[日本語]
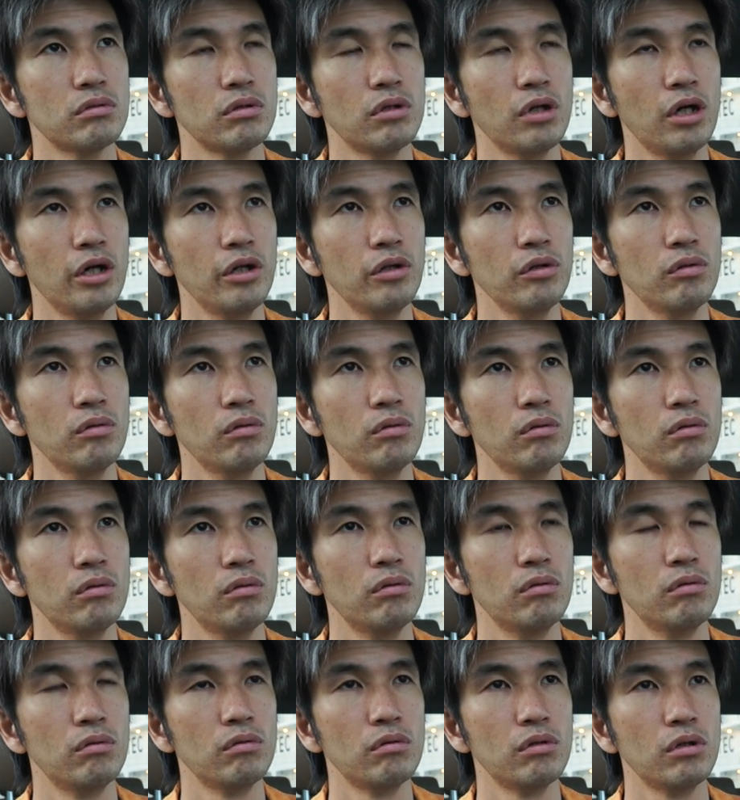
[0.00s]
あの
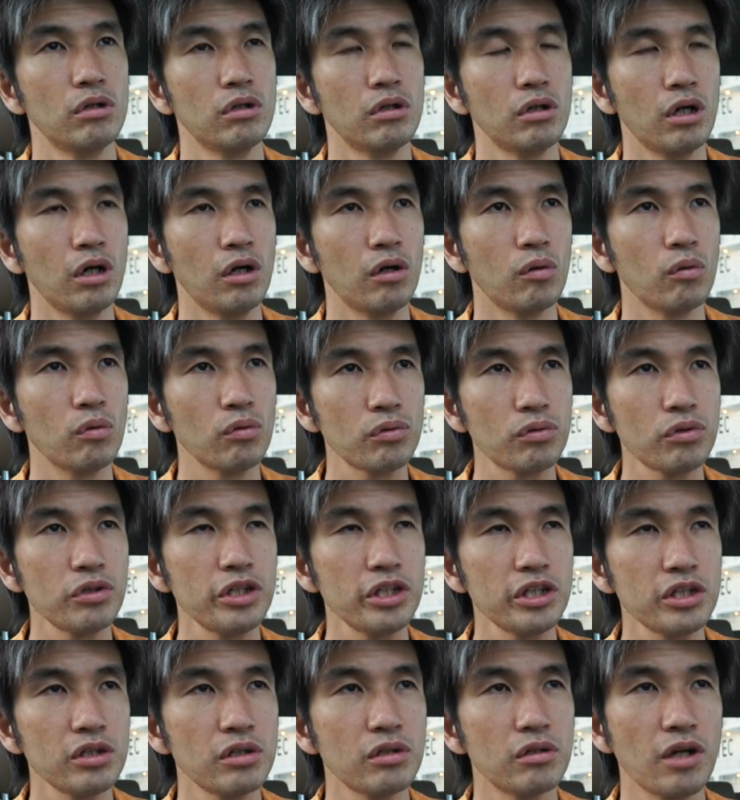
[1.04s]
あ本当
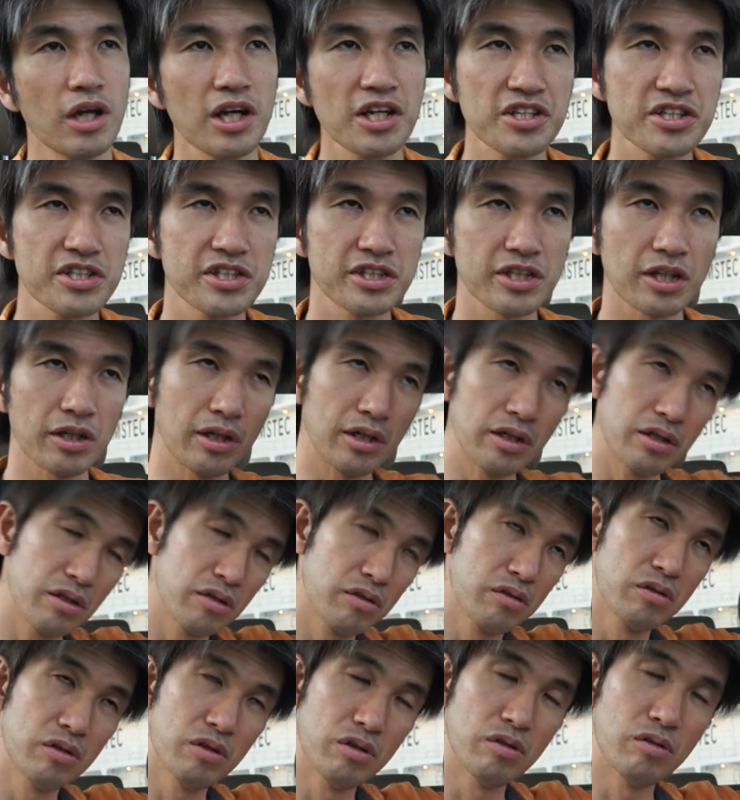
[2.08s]
にらしさ
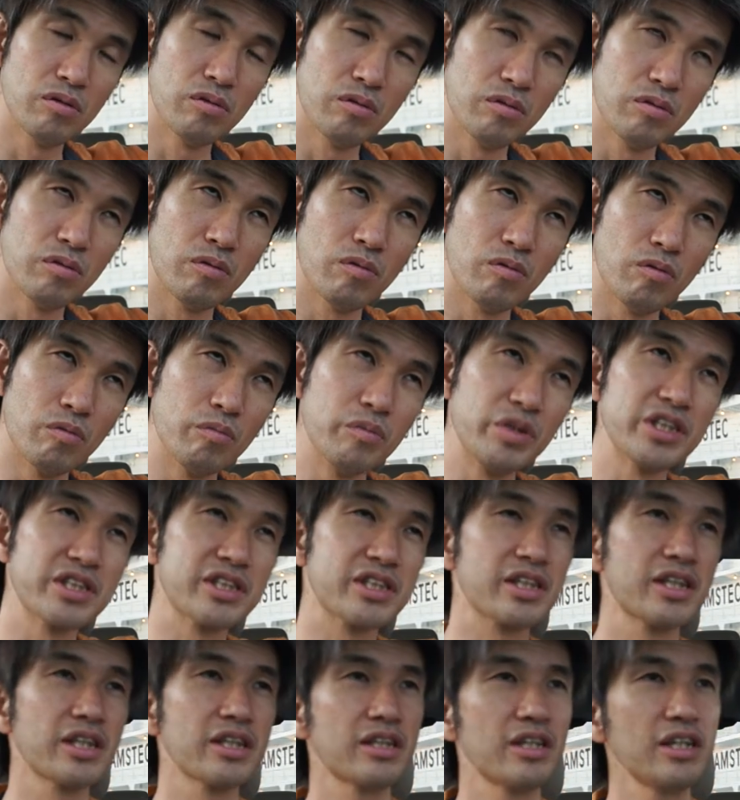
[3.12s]
を見
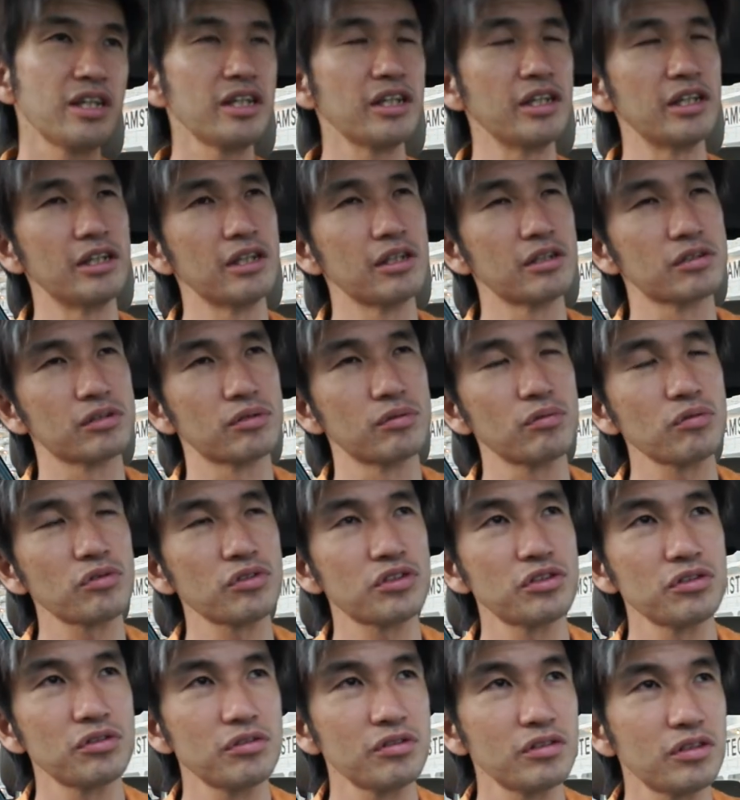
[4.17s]
つけてその
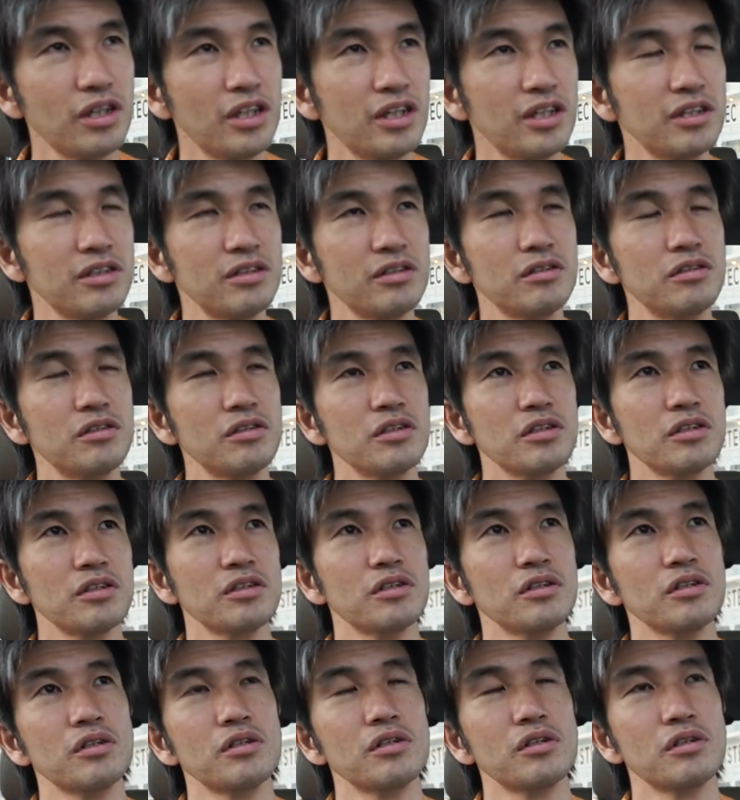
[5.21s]
瞬間
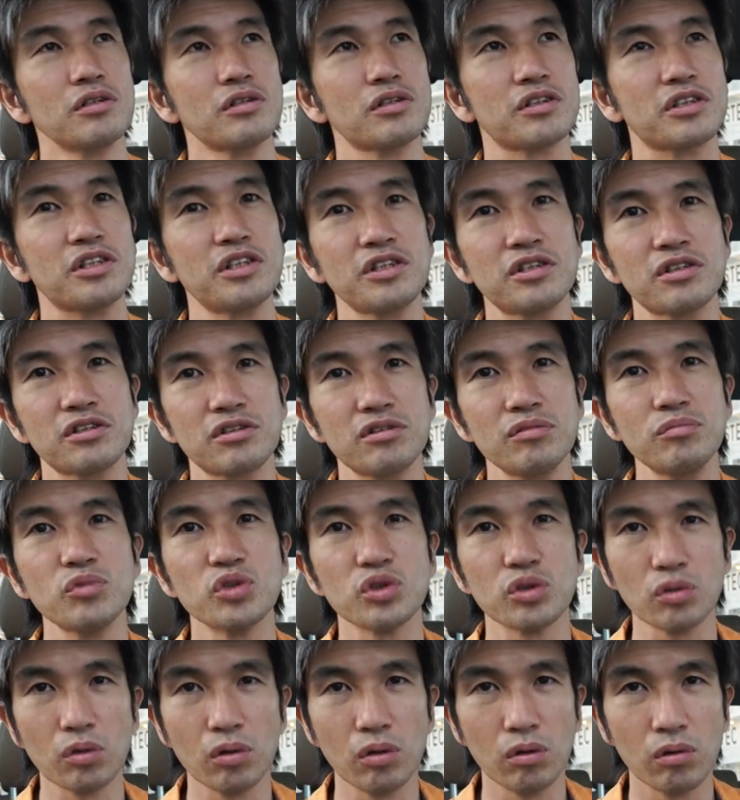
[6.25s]
突き進む
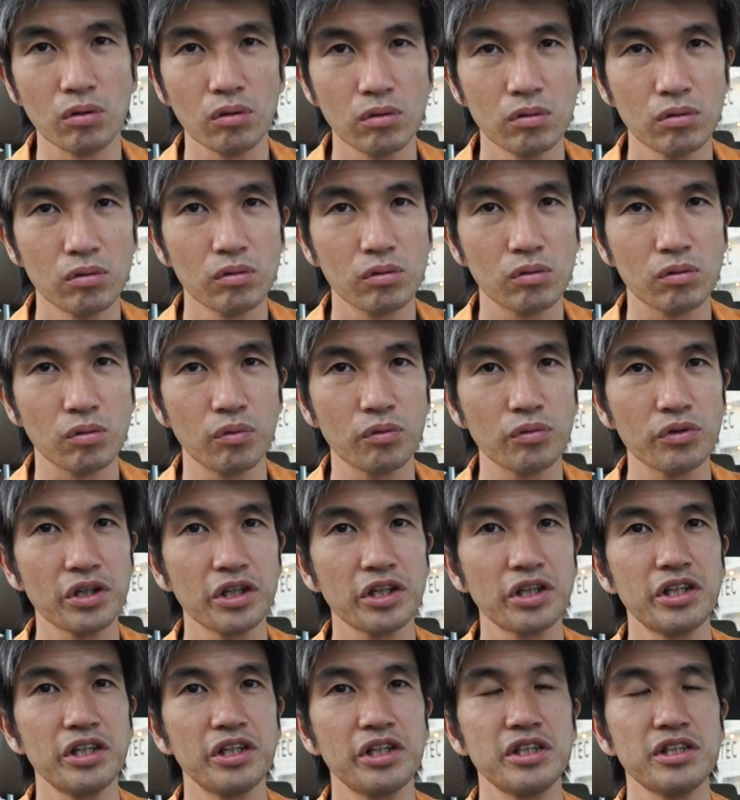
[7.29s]
とこんな
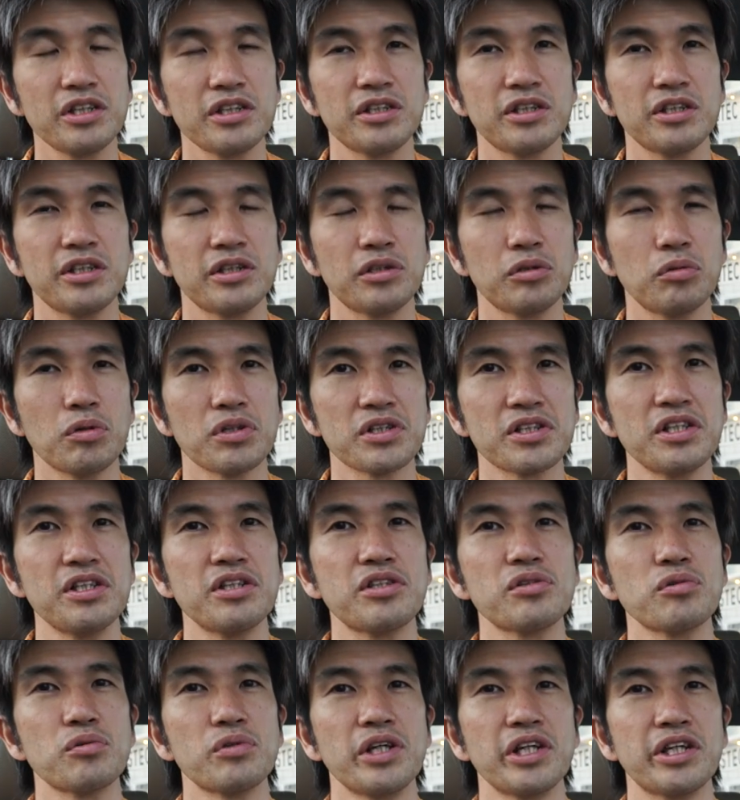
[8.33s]
に人は成
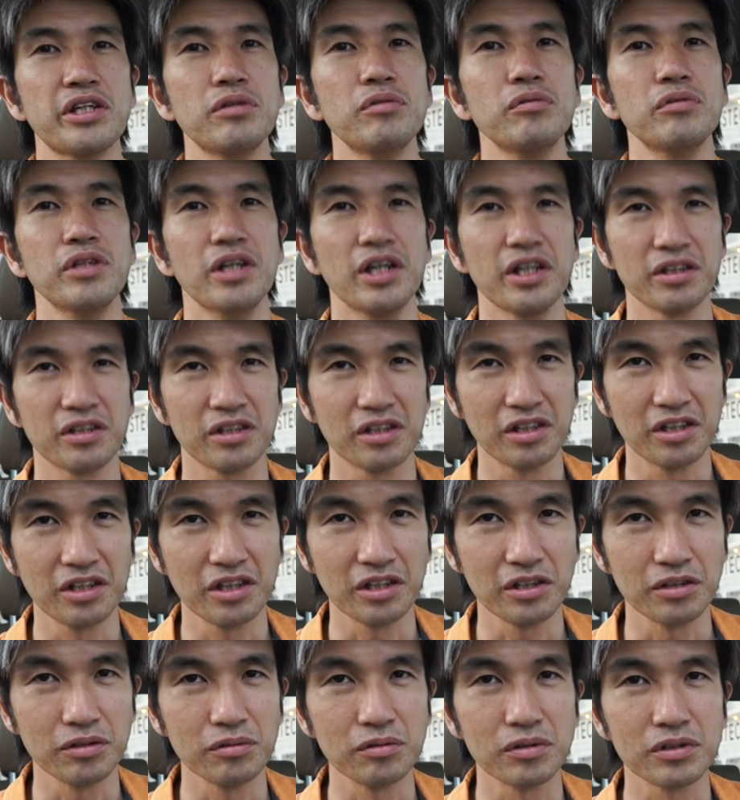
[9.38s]
長できるんだって
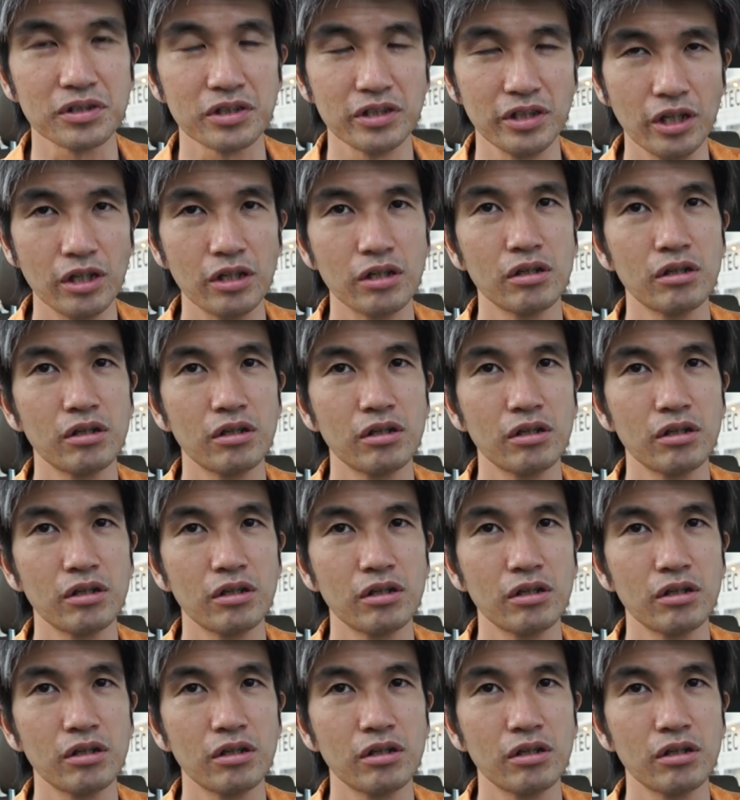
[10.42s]
いうですね、